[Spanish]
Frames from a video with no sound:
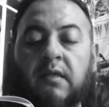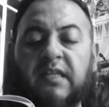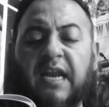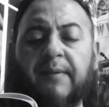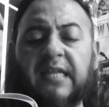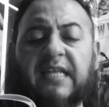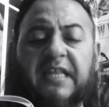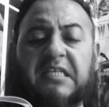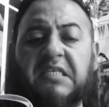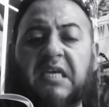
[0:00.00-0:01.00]
De la banda
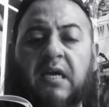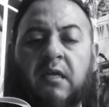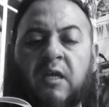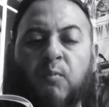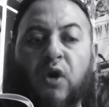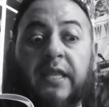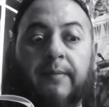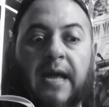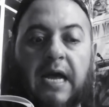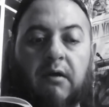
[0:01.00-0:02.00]
decía, bola de
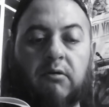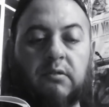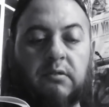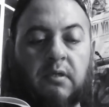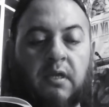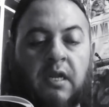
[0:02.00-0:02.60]
vagos,